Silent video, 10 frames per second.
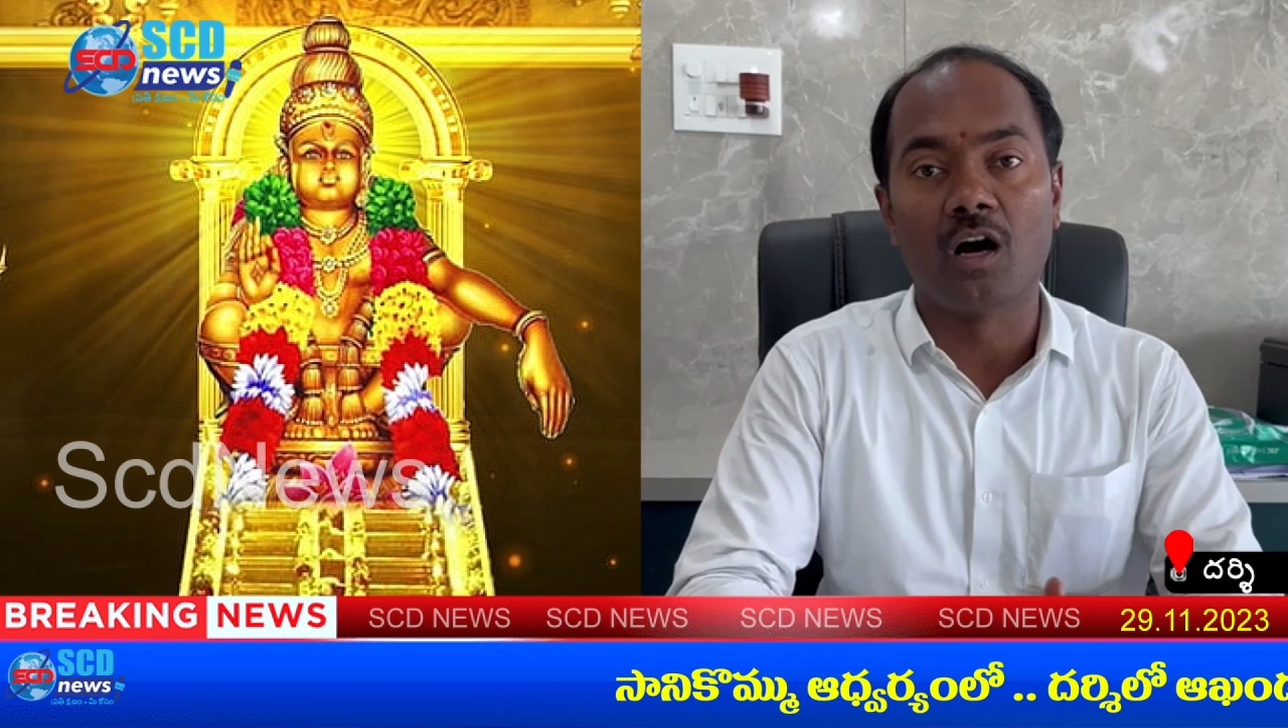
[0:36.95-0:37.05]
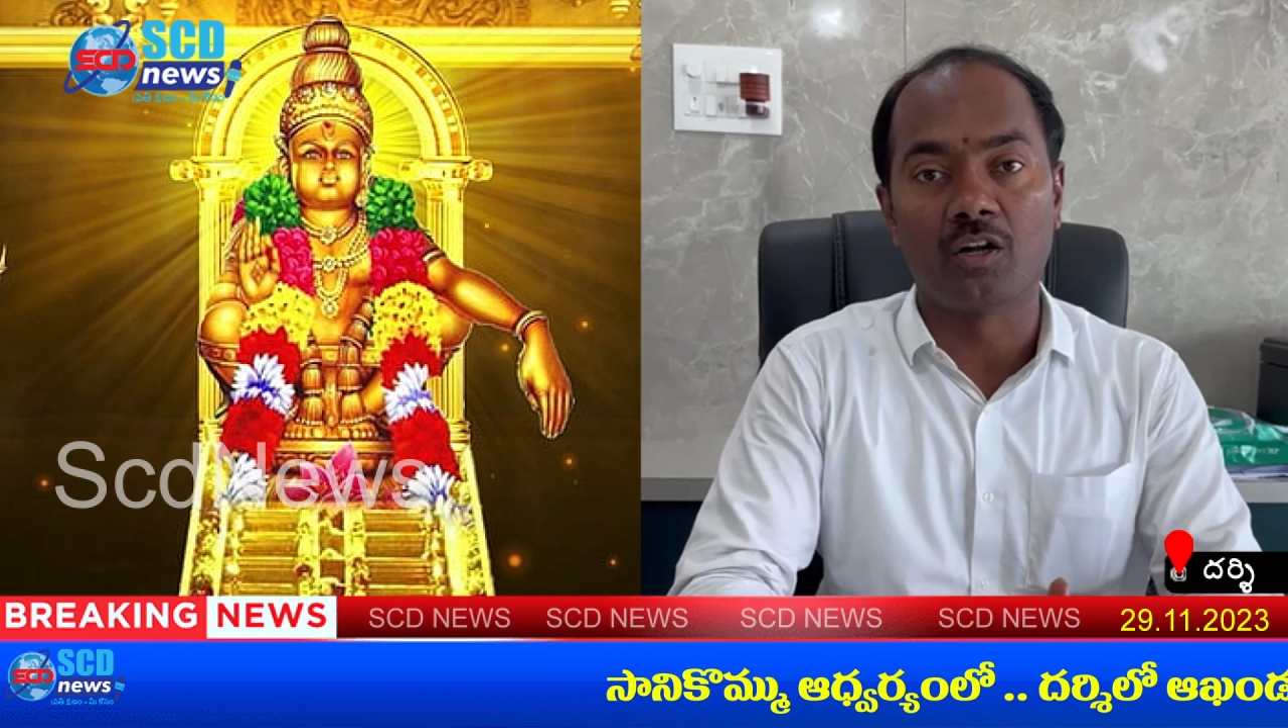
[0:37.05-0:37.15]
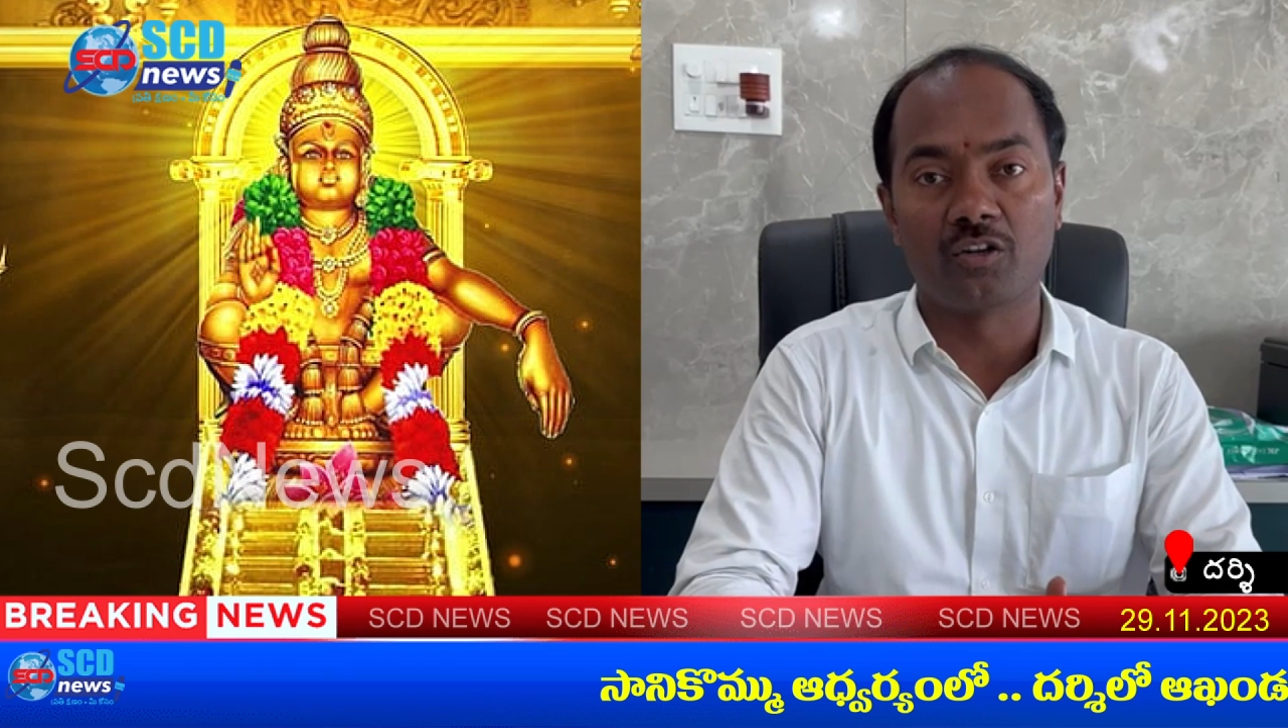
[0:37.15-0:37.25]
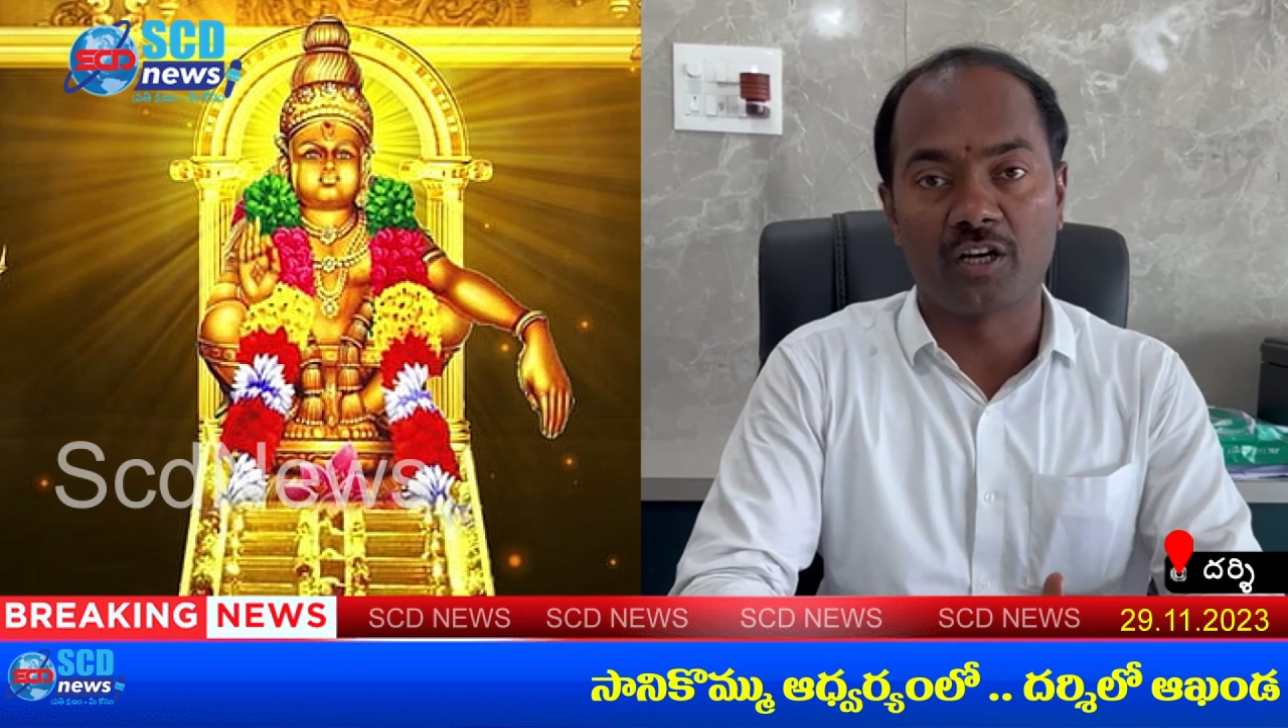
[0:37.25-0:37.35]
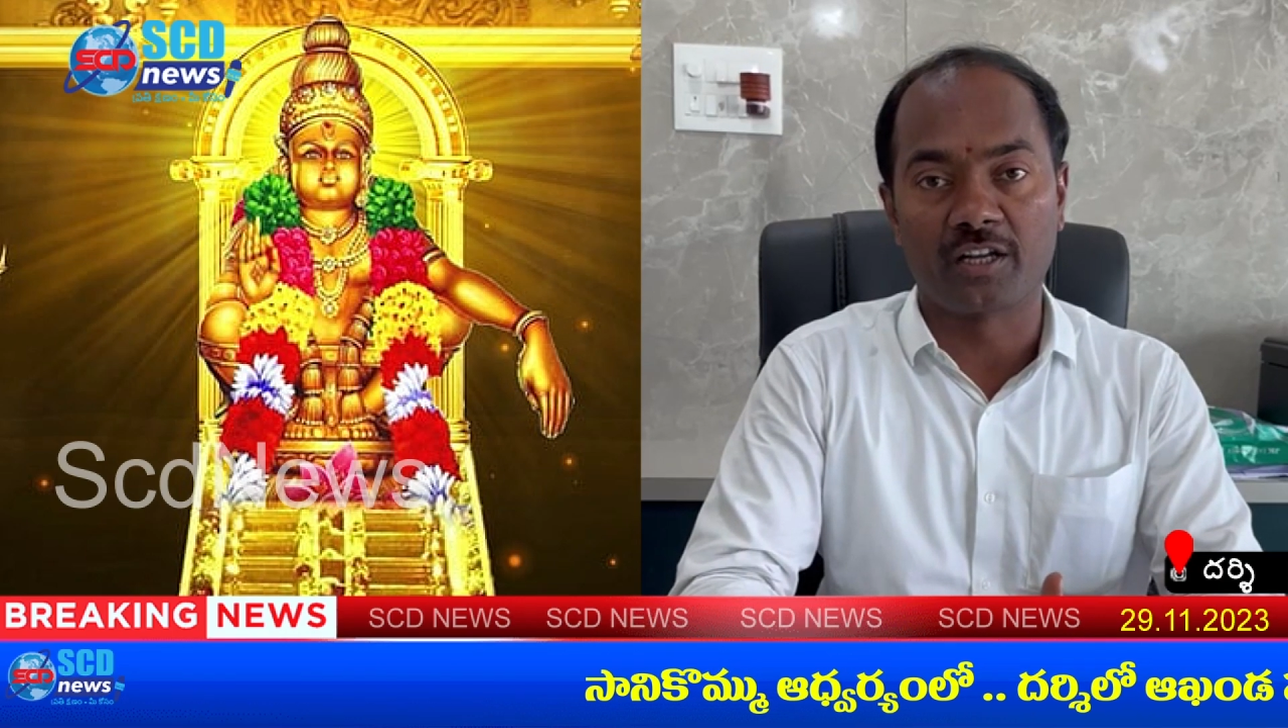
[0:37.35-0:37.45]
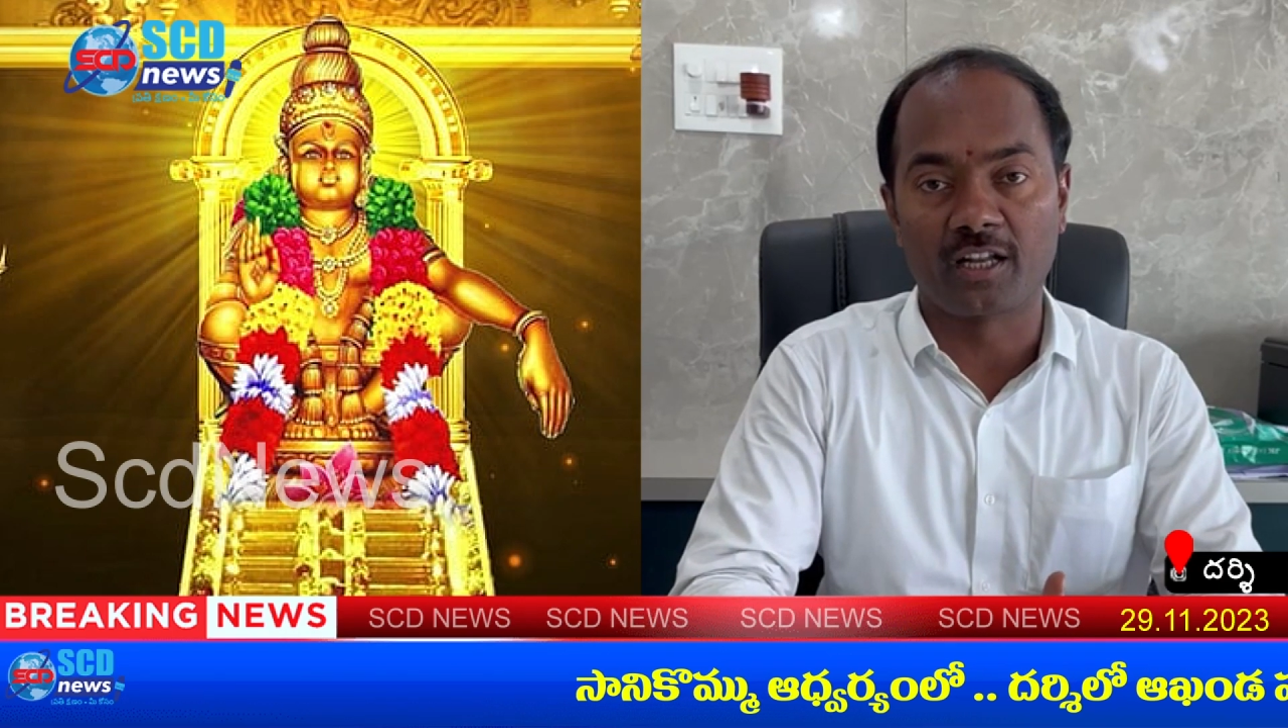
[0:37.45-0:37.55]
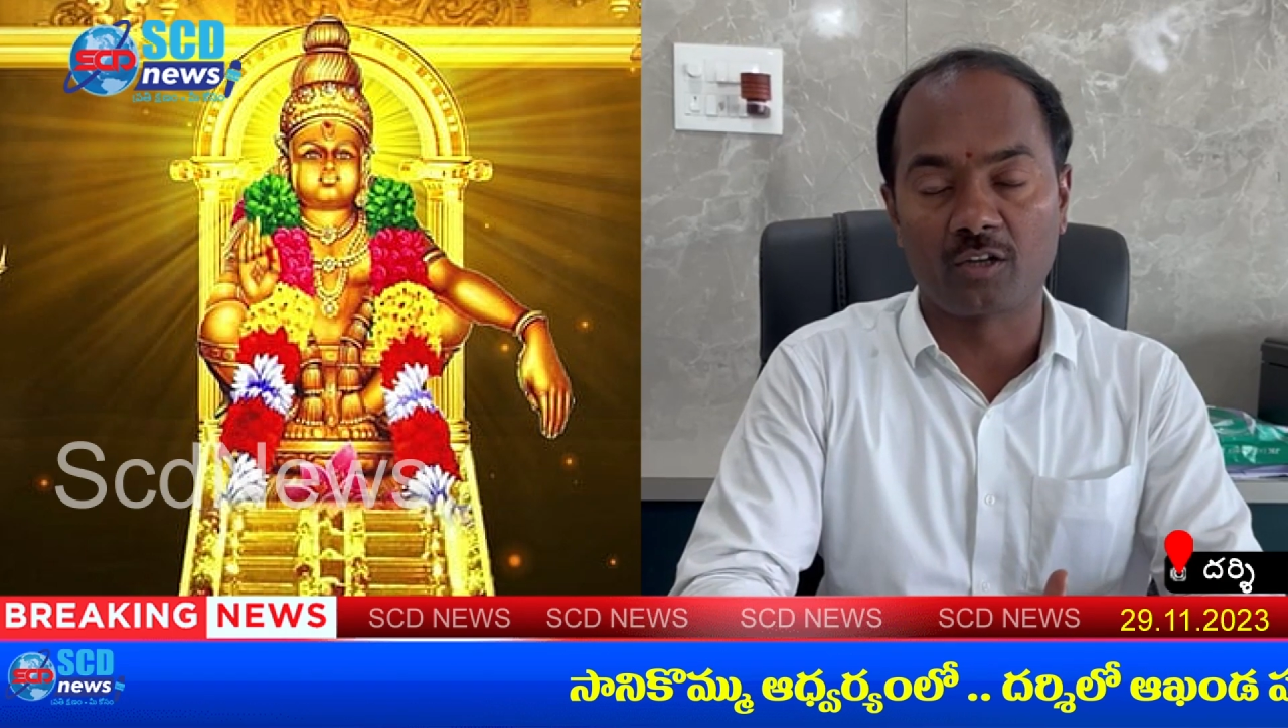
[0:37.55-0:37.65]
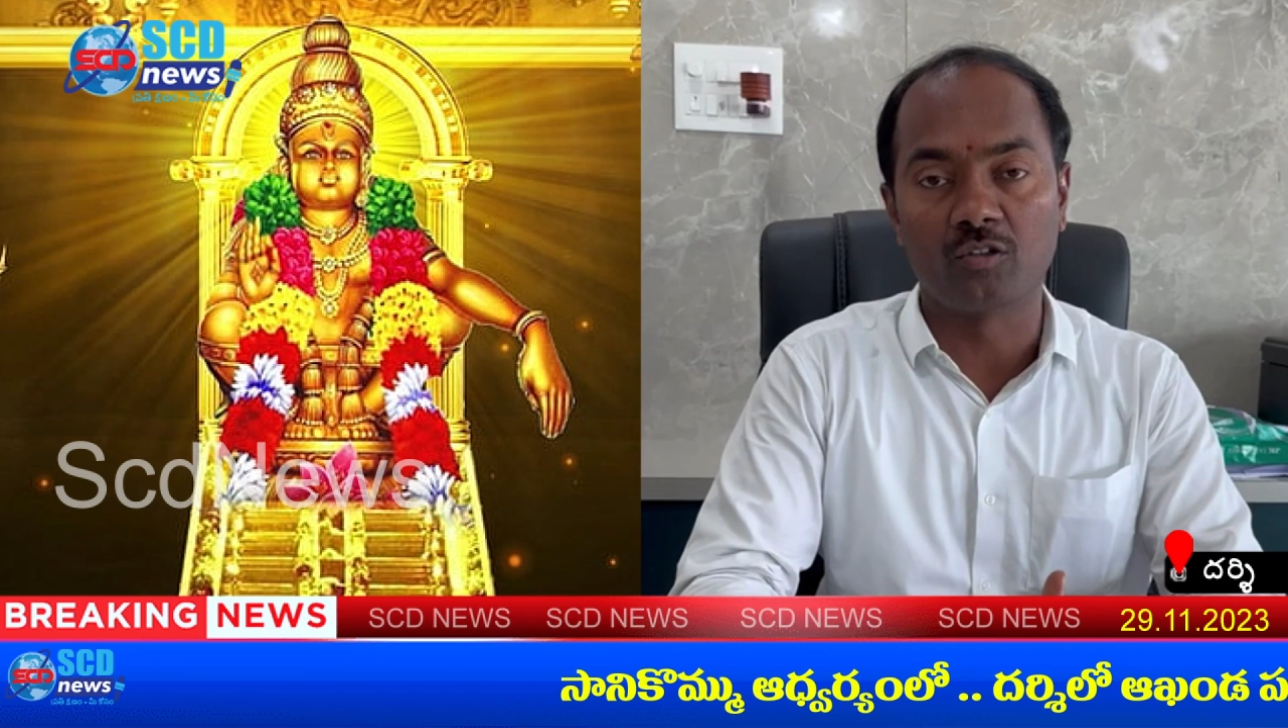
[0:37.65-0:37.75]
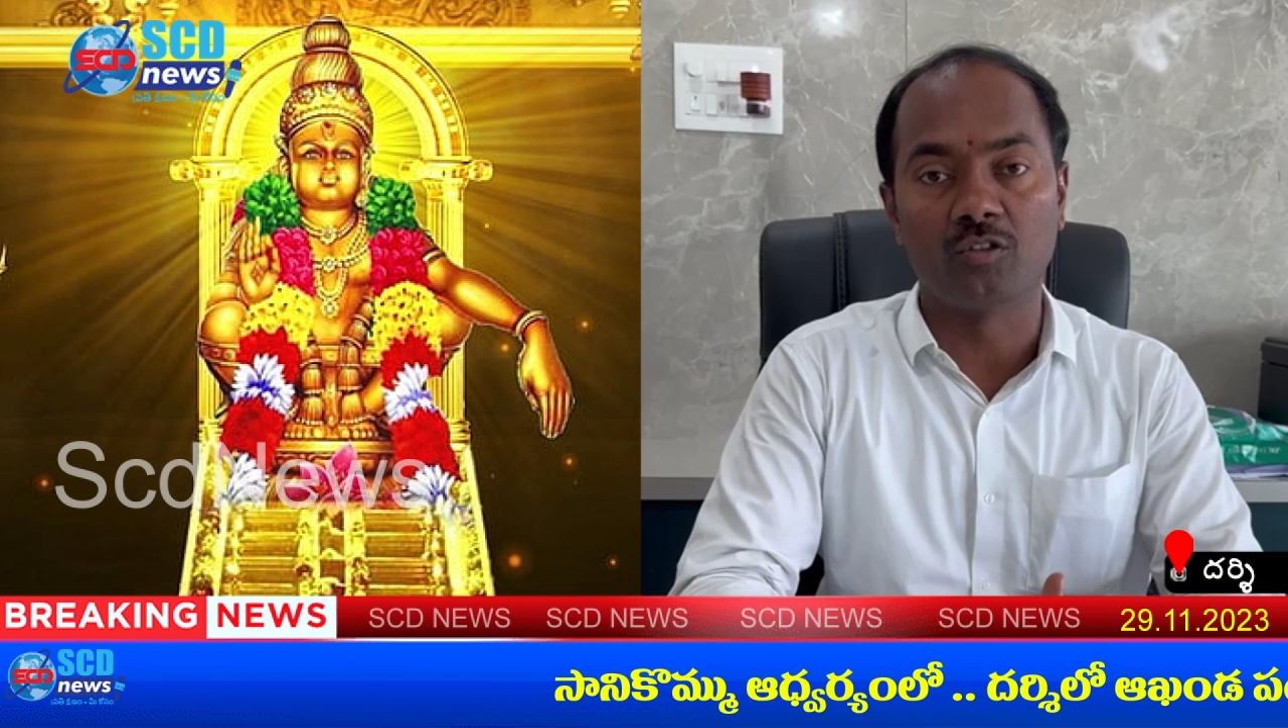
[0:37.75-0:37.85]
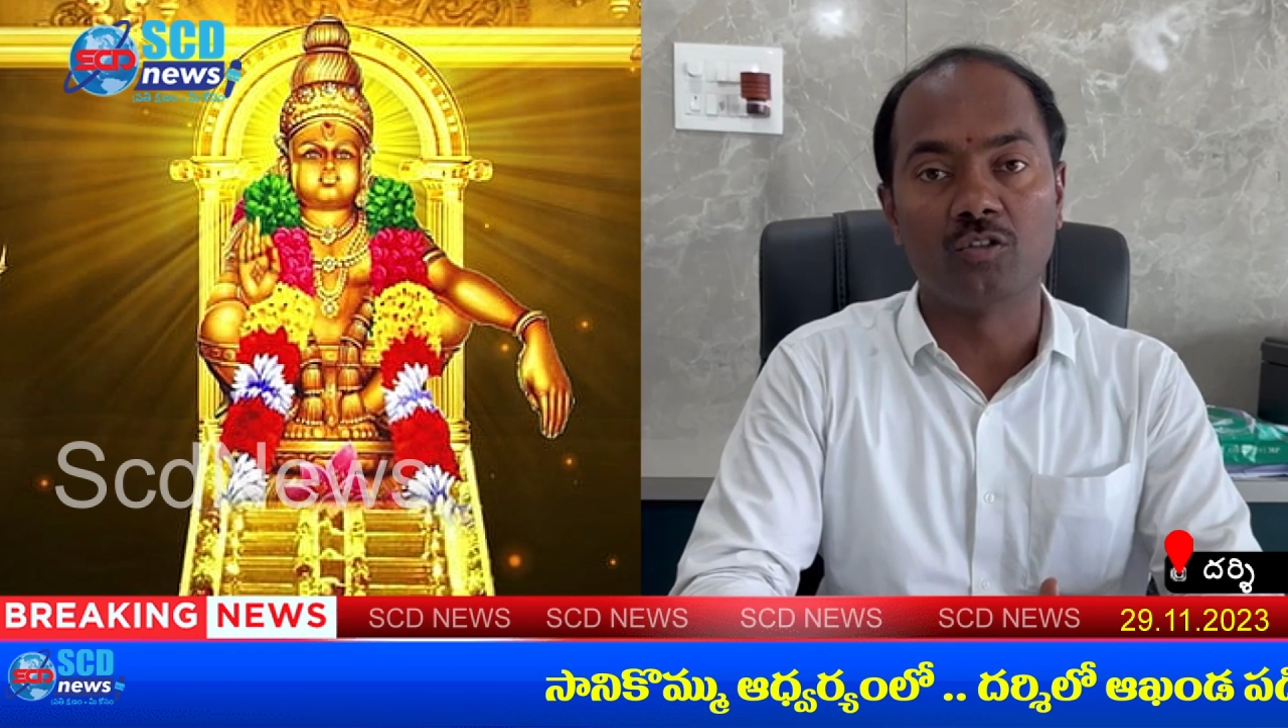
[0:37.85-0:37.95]
ఆరు
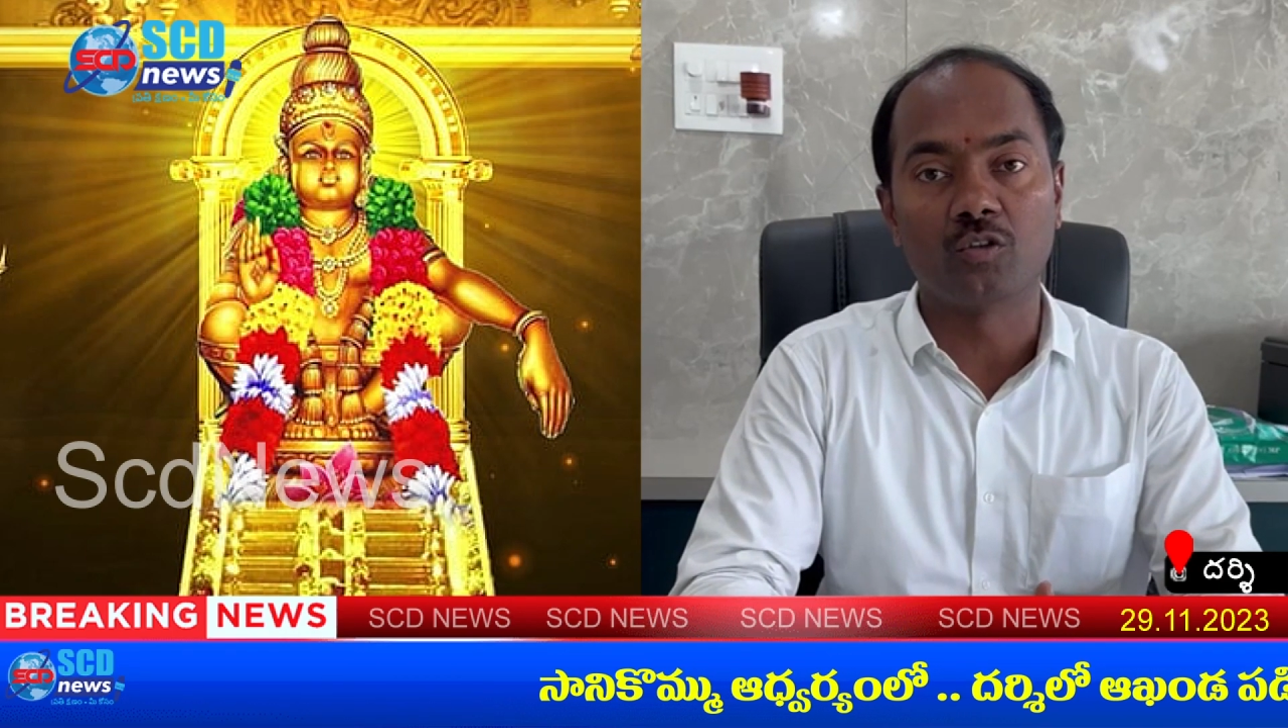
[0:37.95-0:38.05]
గంటలకు